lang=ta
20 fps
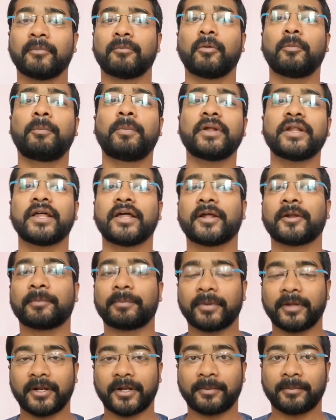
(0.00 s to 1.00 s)
முப்பதாயிரம்
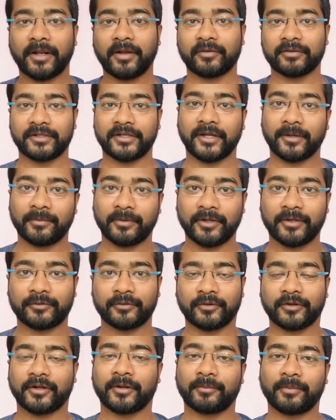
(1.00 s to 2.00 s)
பேருக்கு மேலே வந்து
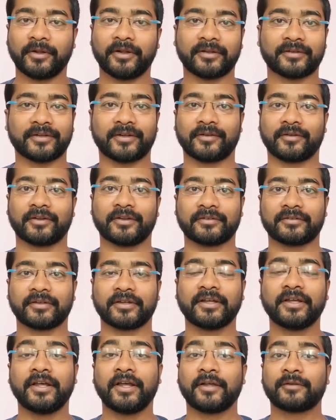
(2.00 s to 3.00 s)
டபிள்யூஹெச்ன்றப்பல ரிசல்ட் வந்துச்சு
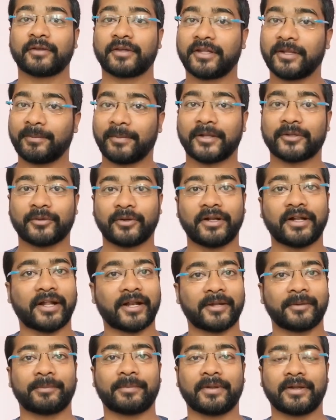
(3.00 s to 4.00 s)
ஸோ இதை பார்த்தோன்னே
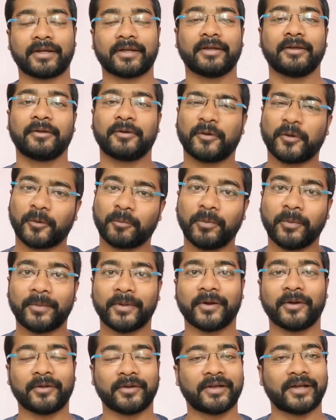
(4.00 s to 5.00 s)
நிறைய பேருக்கு ரொம்ப
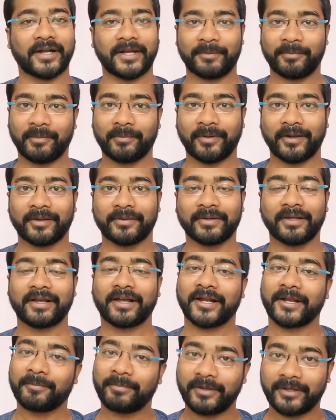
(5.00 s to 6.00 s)
பெரிய அளவுக்கு கண்டிப்பாக பயம் தான்
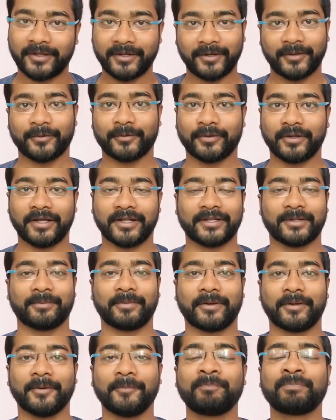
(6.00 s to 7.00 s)
கண்டிப்பாக இருக்கும் தான் அந்த
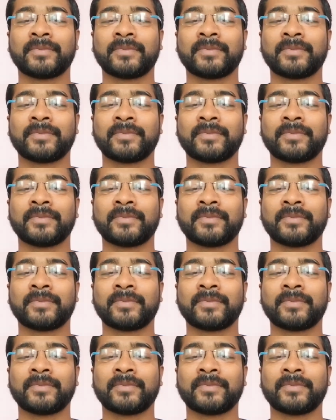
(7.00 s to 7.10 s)
பயம்